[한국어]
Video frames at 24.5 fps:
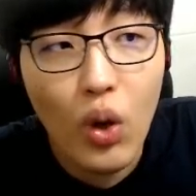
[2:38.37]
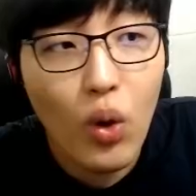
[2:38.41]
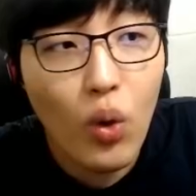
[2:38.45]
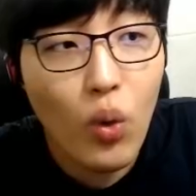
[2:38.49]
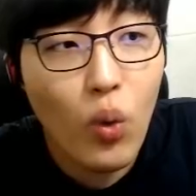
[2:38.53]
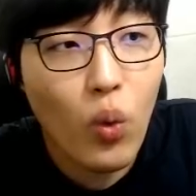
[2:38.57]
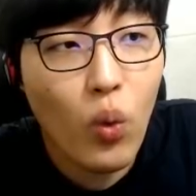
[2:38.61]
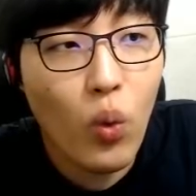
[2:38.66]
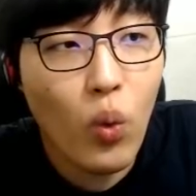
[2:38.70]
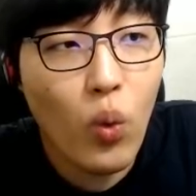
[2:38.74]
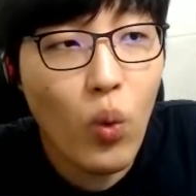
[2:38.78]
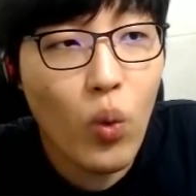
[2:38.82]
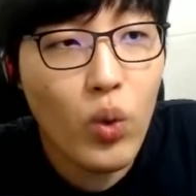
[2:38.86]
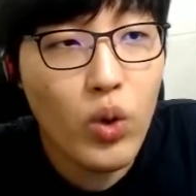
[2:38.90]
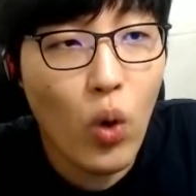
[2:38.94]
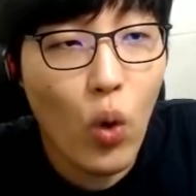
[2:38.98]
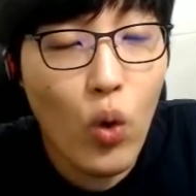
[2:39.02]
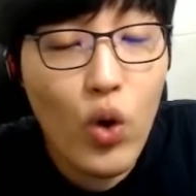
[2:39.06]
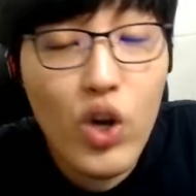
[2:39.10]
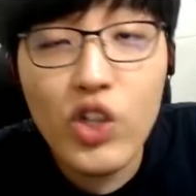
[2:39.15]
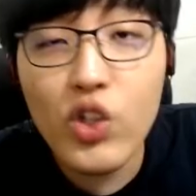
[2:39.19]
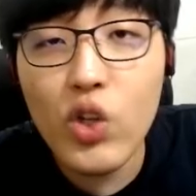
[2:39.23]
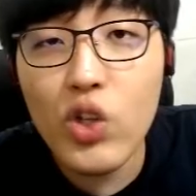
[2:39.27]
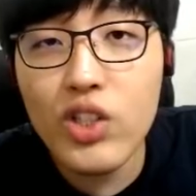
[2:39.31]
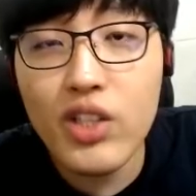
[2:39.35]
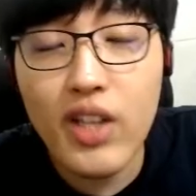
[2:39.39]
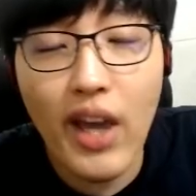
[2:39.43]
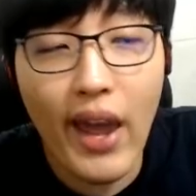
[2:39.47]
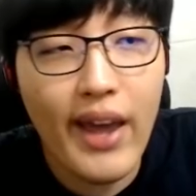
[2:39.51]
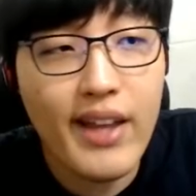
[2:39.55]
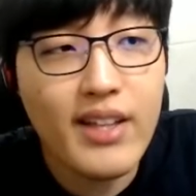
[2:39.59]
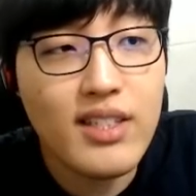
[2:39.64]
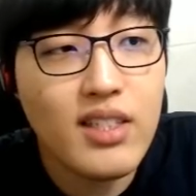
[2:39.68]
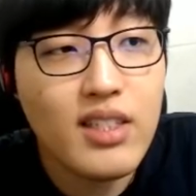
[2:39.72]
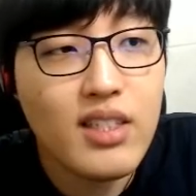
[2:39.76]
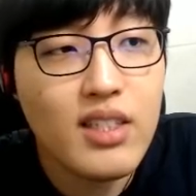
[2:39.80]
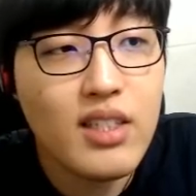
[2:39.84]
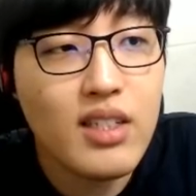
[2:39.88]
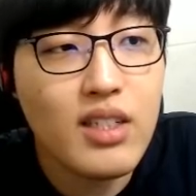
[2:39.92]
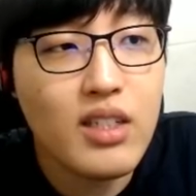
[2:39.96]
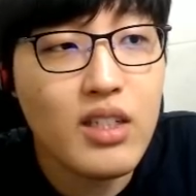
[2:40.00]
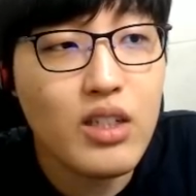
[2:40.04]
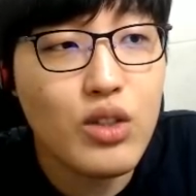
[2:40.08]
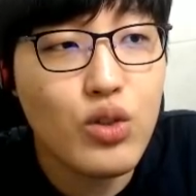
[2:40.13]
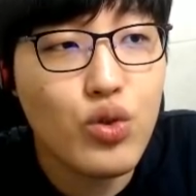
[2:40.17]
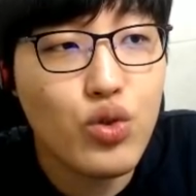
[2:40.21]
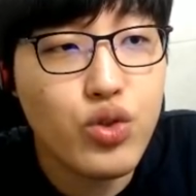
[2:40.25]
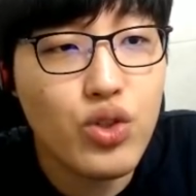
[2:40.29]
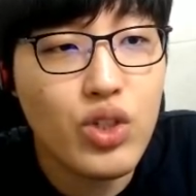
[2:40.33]
오 여기서 이제 S
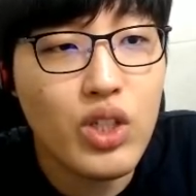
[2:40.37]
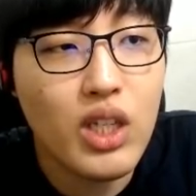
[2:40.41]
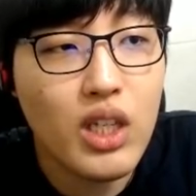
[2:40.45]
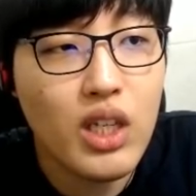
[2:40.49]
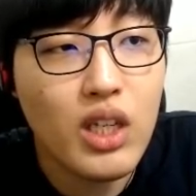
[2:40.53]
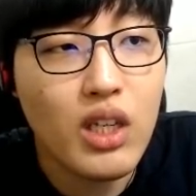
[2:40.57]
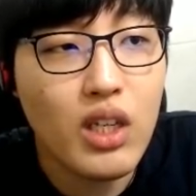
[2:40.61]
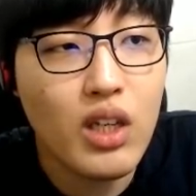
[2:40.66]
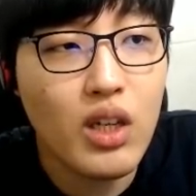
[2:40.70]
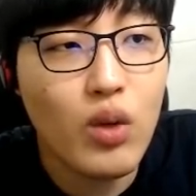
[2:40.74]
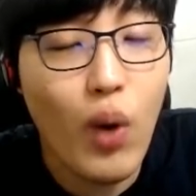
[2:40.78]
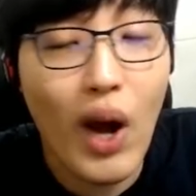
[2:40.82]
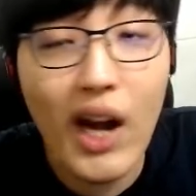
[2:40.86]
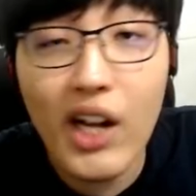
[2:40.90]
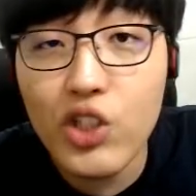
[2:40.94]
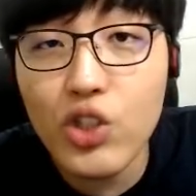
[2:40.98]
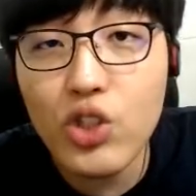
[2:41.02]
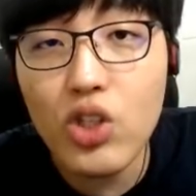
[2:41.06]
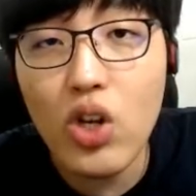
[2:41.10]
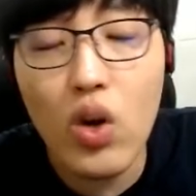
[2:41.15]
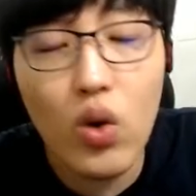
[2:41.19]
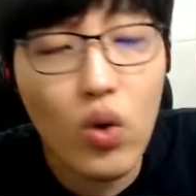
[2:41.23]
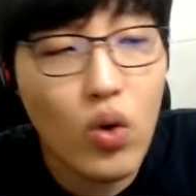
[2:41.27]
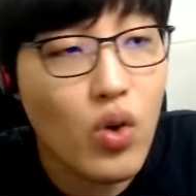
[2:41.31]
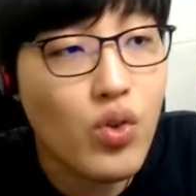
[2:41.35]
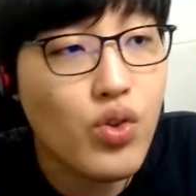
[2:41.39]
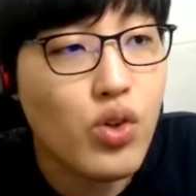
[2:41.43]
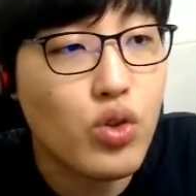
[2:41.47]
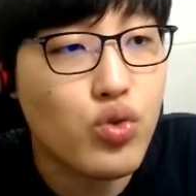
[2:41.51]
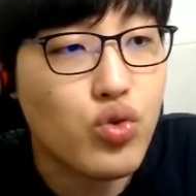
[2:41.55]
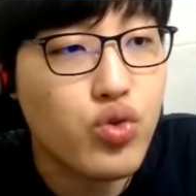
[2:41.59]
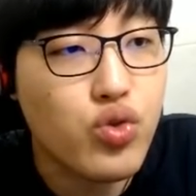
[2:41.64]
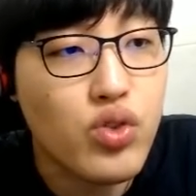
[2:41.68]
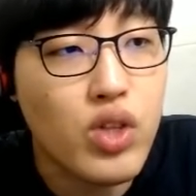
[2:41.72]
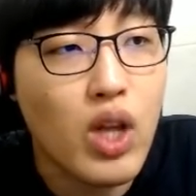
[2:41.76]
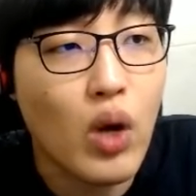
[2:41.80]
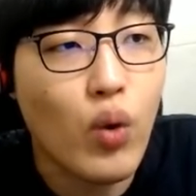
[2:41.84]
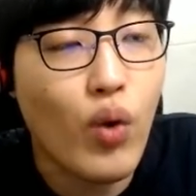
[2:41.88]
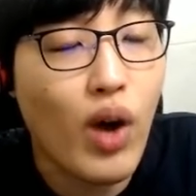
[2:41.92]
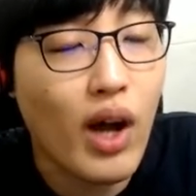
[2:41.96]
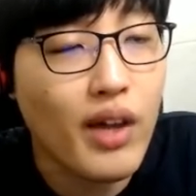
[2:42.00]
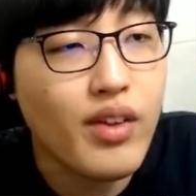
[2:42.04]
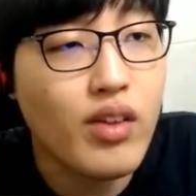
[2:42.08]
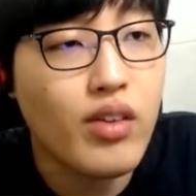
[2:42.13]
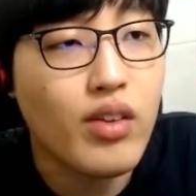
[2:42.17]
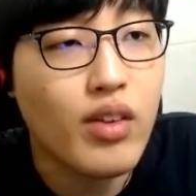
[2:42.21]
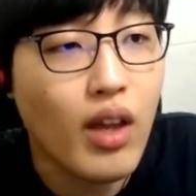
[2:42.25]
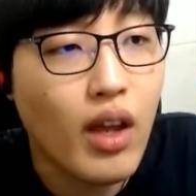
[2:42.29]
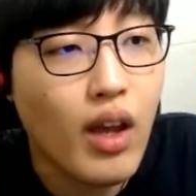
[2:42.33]
쿠키 확정권을 준다고
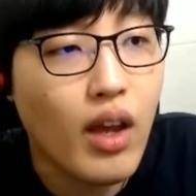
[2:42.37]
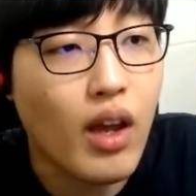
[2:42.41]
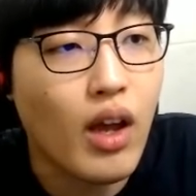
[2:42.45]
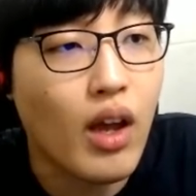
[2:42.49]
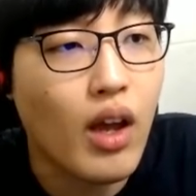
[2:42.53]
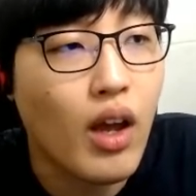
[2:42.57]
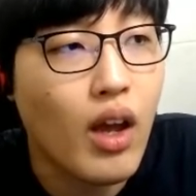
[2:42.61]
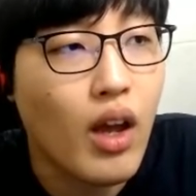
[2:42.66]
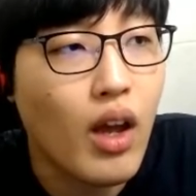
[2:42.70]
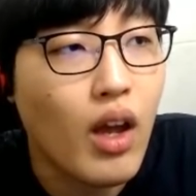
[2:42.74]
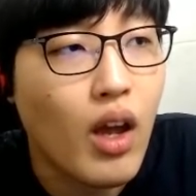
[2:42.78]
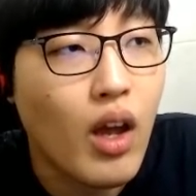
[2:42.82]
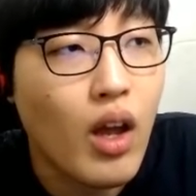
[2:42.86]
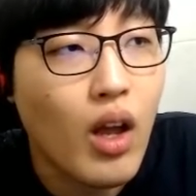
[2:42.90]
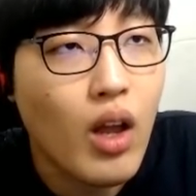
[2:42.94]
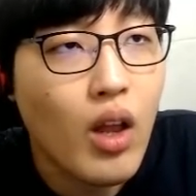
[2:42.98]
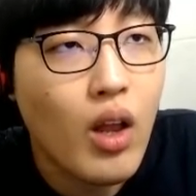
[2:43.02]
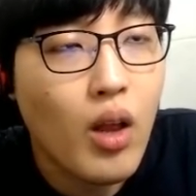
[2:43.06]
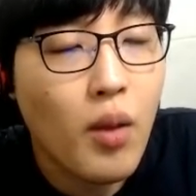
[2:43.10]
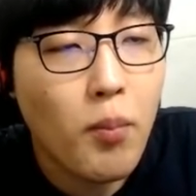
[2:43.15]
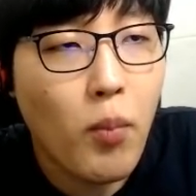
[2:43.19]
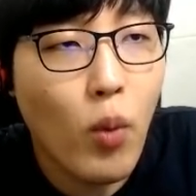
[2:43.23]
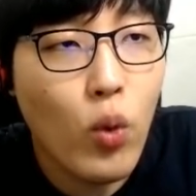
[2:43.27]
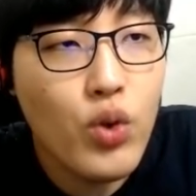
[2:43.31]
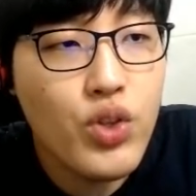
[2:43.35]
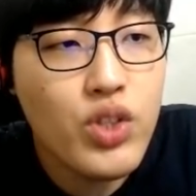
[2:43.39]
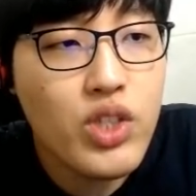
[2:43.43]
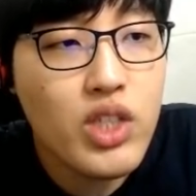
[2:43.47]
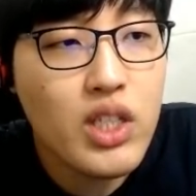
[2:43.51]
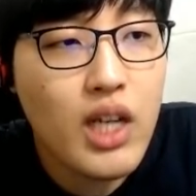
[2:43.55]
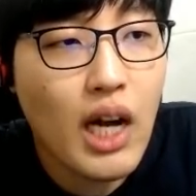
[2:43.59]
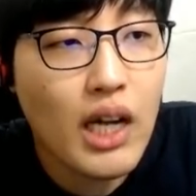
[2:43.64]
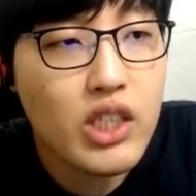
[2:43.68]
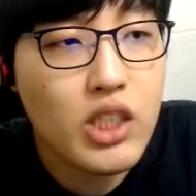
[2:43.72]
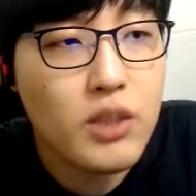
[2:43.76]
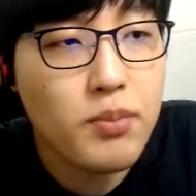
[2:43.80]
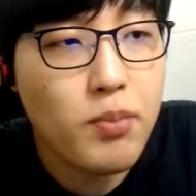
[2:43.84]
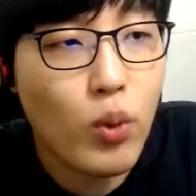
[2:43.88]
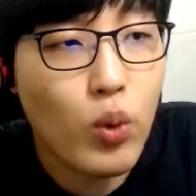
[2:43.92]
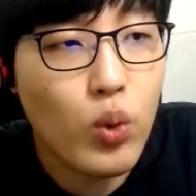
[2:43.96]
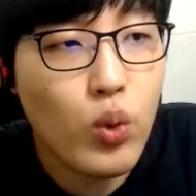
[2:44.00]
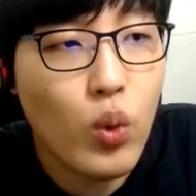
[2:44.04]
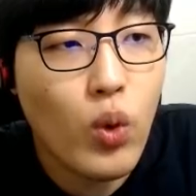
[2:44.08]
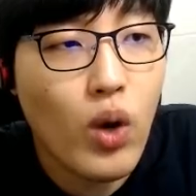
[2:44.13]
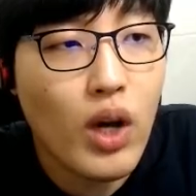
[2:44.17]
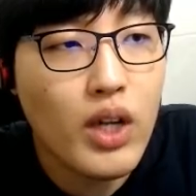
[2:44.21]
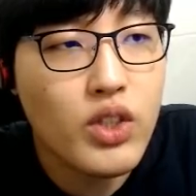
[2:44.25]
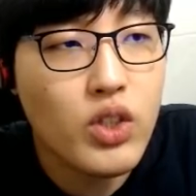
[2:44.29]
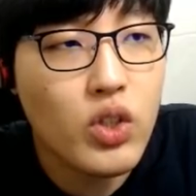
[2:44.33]
하는데 뭔지 같이
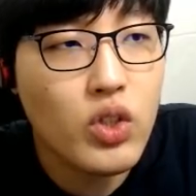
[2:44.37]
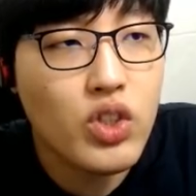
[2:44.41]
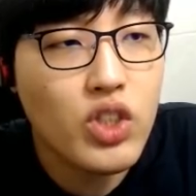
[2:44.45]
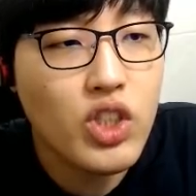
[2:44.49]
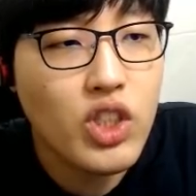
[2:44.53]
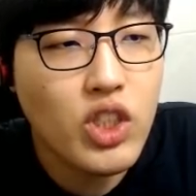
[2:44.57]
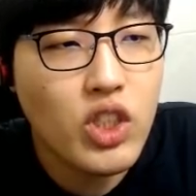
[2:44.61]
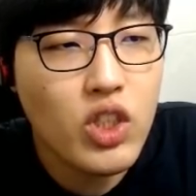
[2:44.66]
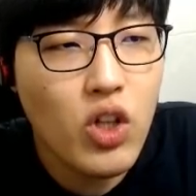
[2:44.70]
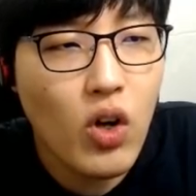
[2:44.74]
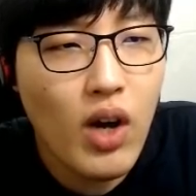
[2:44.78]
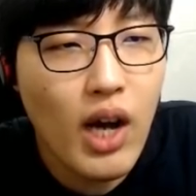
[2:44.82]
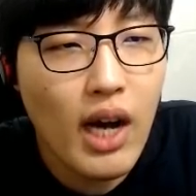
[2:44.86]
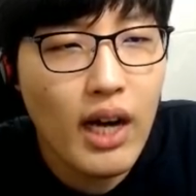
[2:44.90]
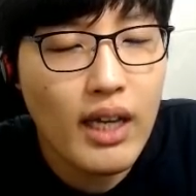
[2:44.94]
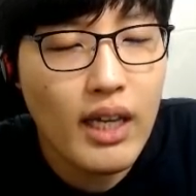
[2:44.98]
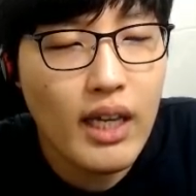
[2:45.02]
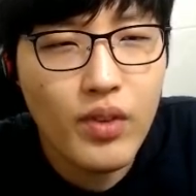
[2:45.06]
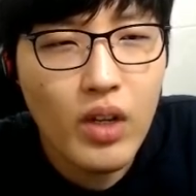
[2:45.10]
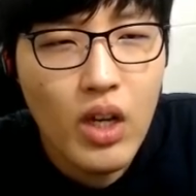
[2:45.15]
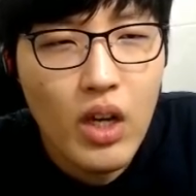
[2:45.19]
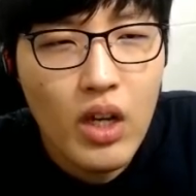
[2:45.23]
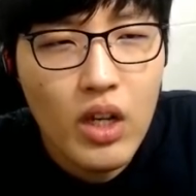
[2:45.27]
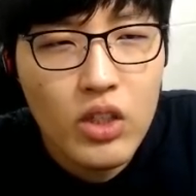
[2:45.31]
보도록 하죠. 측정하기.